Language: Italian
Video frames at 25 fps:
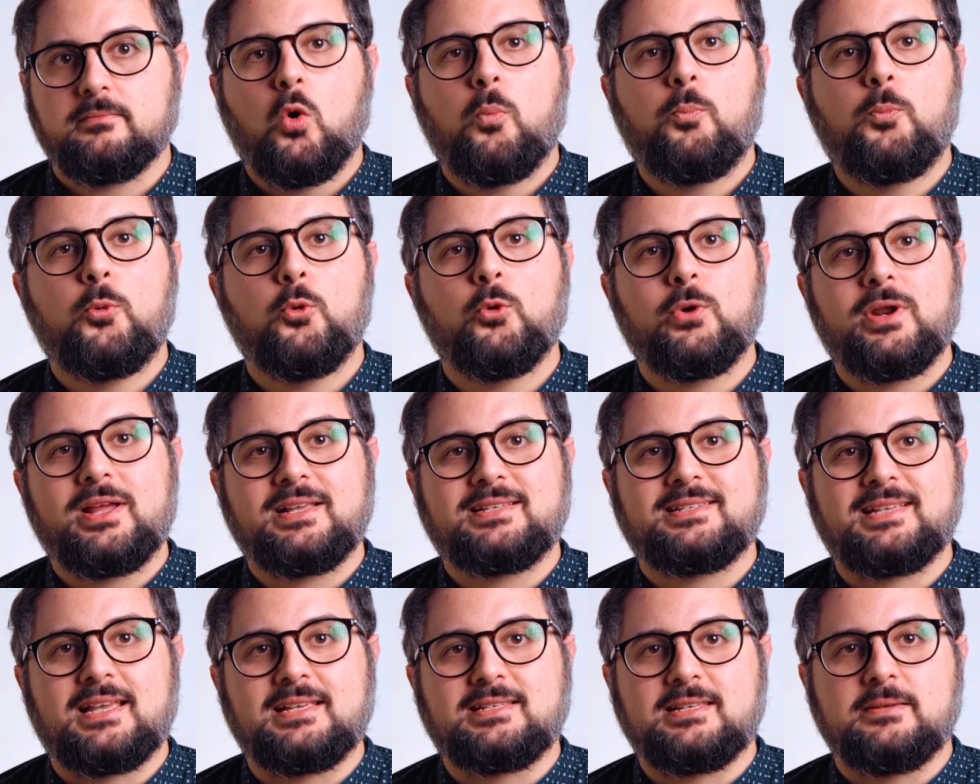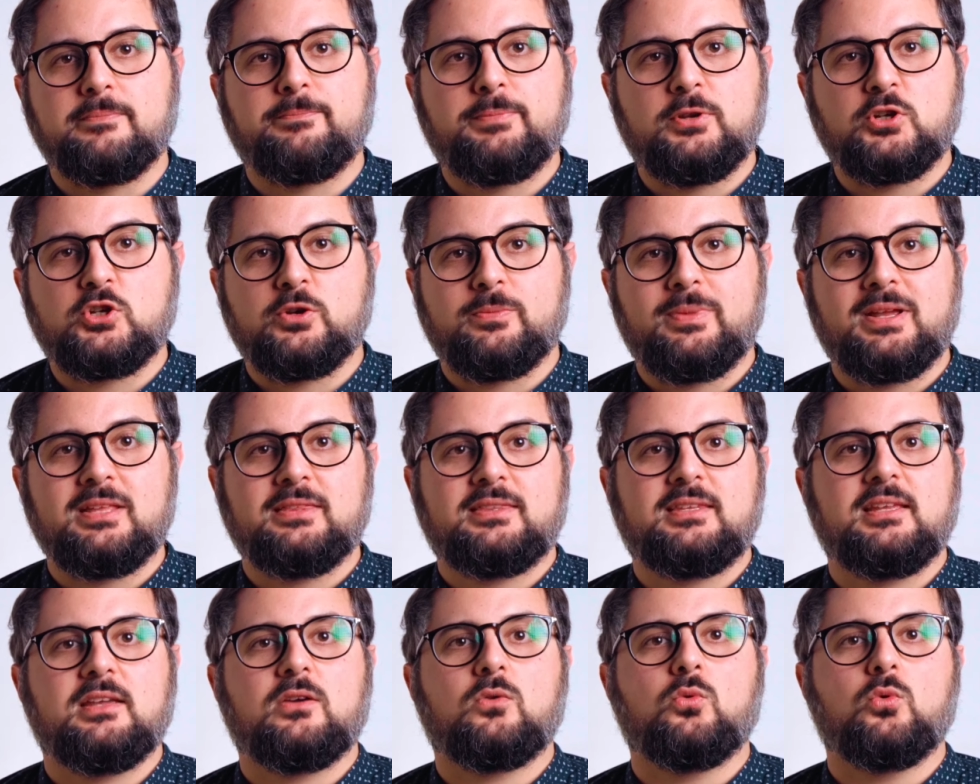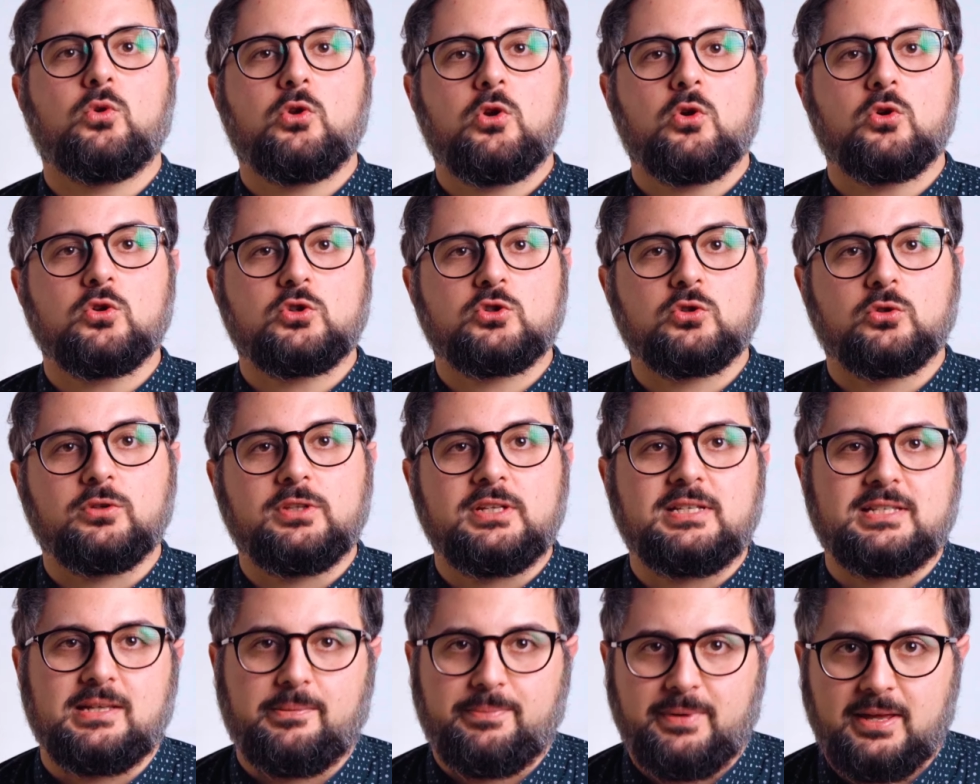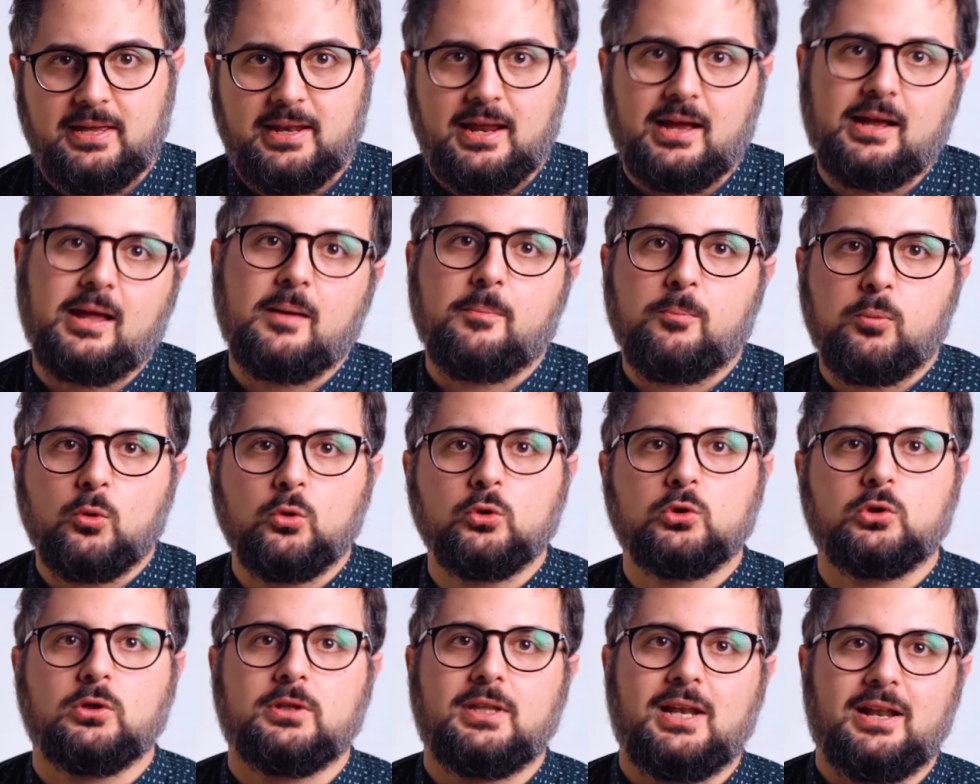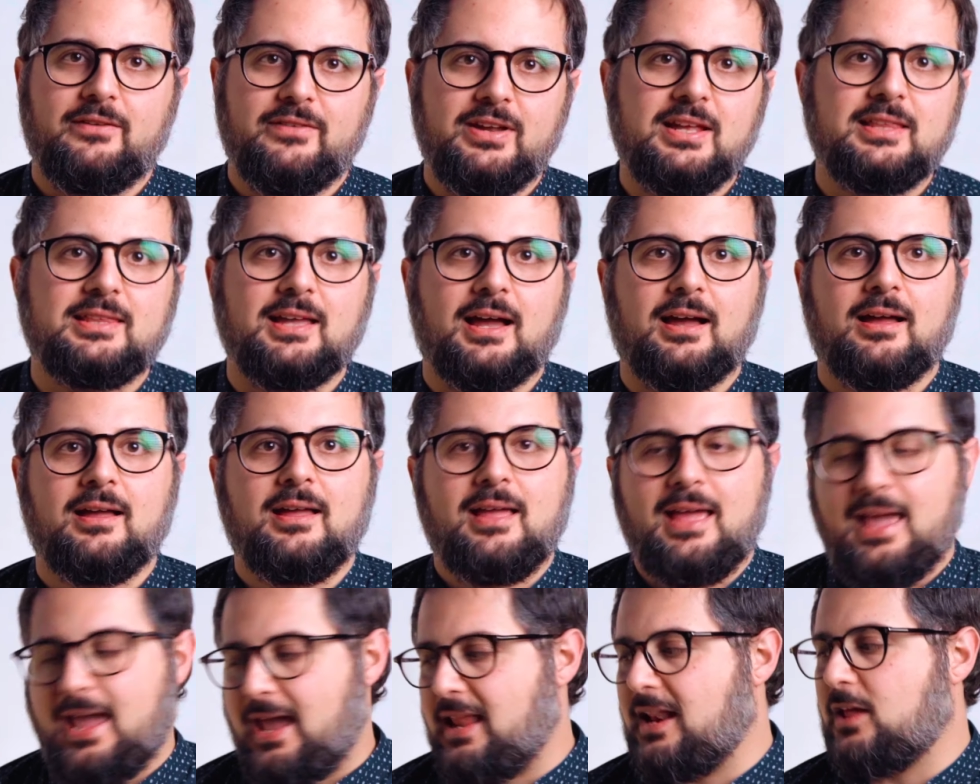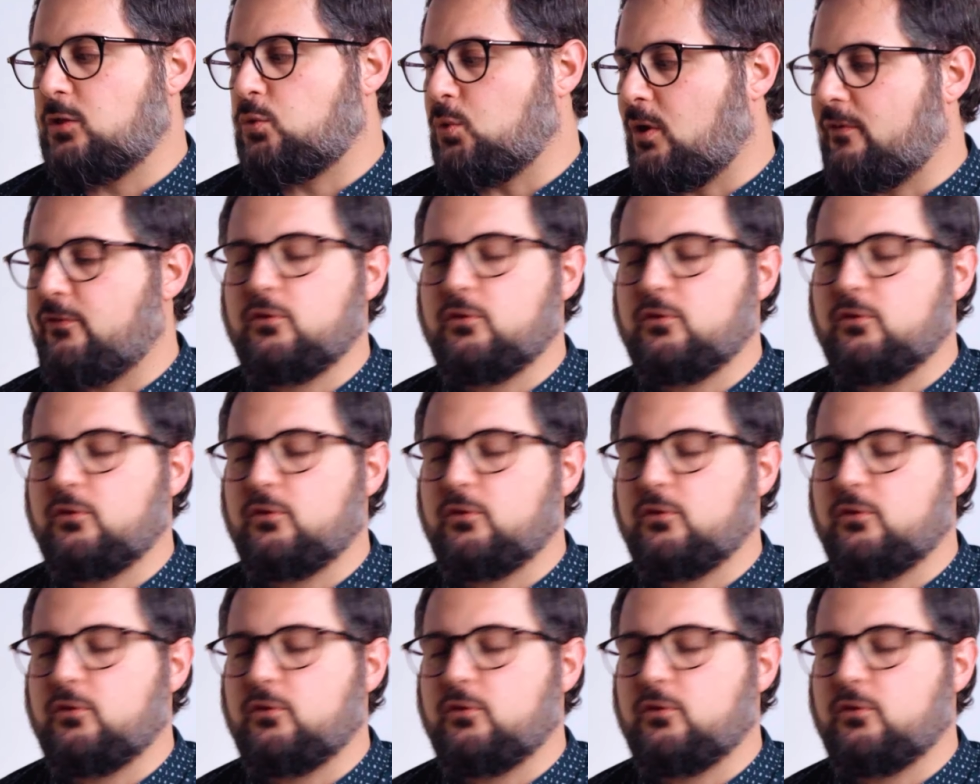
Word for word: Oppure sei semplicemente curioso di sapere a che punto della vita è la tua